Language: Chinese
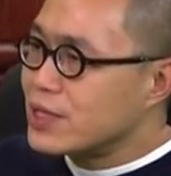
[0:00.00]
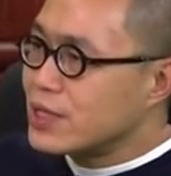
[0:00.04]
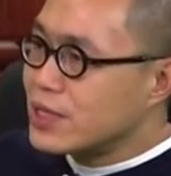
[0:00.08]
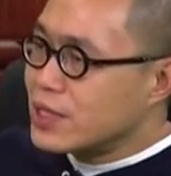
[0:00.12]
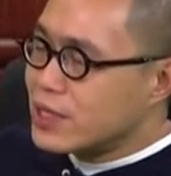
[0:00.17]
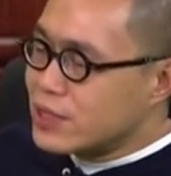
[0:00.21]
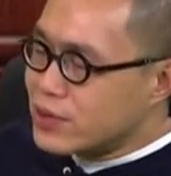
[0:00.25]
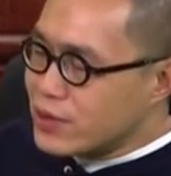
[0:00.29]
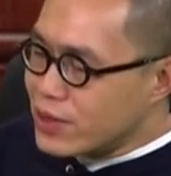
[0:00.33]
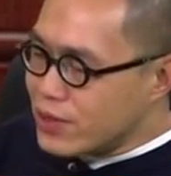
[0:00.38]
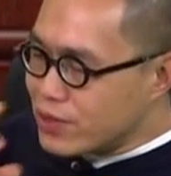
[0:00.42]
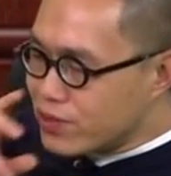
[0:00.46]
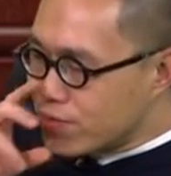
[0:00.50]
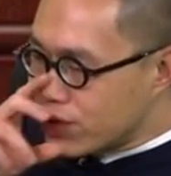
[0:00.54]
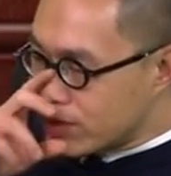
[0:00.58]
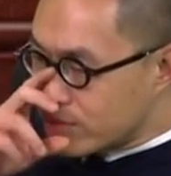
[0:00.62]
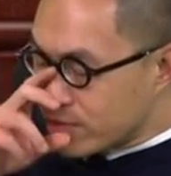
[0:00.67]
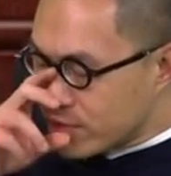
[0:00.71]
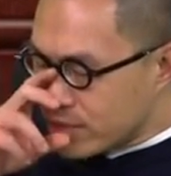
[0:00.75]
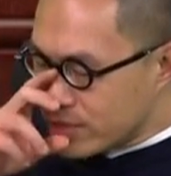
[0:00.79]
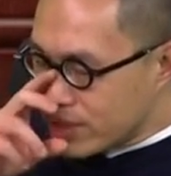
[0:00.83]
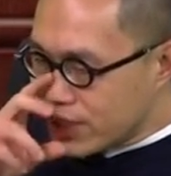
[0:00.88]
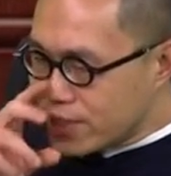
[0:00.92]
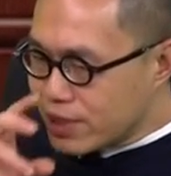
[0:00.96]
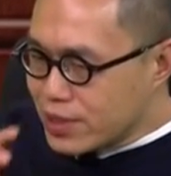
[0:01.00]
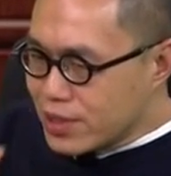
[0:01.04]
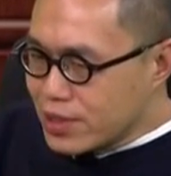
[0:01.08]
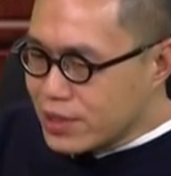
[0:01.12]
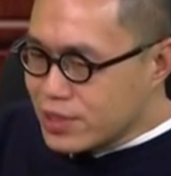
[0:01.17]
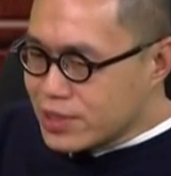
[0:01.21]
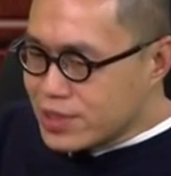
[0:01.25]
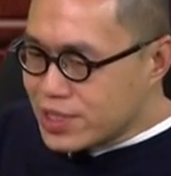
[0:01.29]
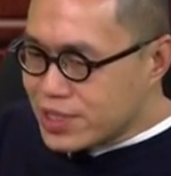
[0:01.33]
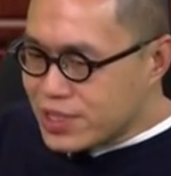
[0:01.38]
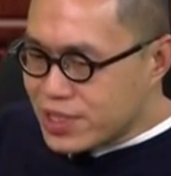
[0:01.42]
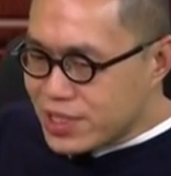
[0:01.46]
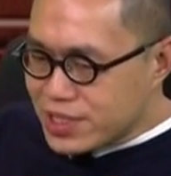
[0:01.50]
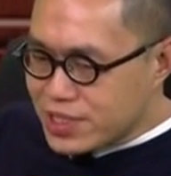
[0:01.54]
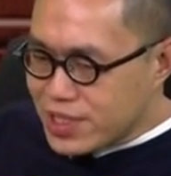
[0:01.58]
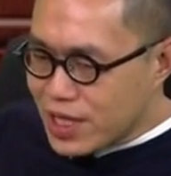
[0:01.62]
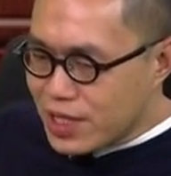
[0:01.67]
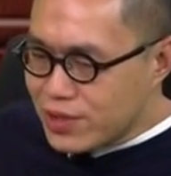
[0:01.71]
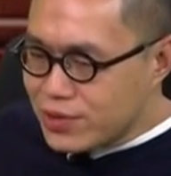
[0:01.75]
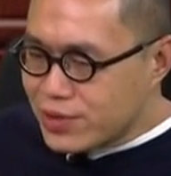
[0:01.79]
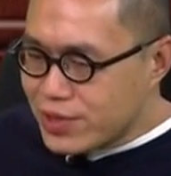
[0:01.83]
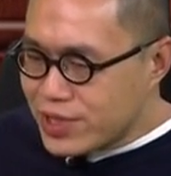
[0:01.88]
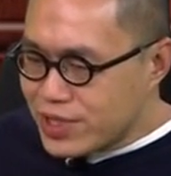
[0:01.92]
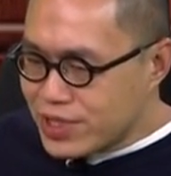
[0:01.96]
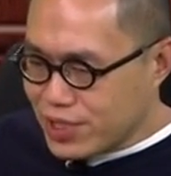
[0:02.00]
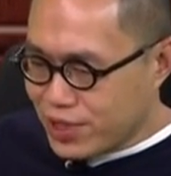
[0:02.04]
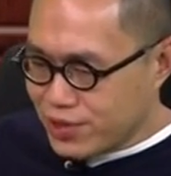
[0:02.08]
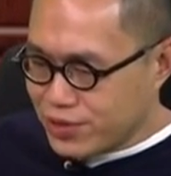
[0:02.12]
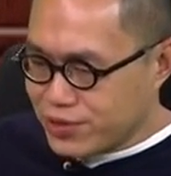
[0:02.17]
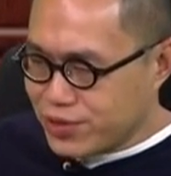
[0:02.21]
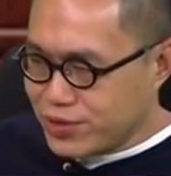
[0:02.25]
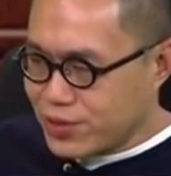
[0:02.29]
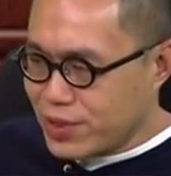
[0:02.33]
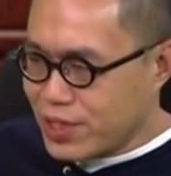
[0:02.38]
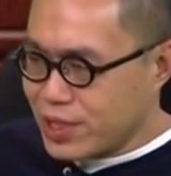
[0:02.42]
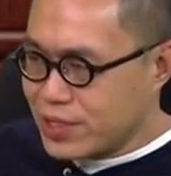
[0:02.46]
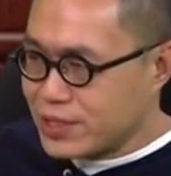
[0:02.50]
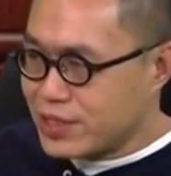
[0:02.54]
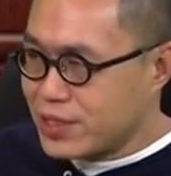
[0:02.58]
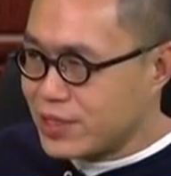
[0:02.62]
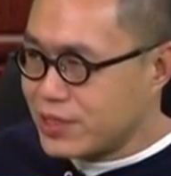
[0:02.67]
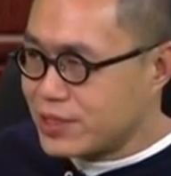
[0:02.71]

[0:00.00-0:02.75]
对，因为我觉得这些章回小说啊，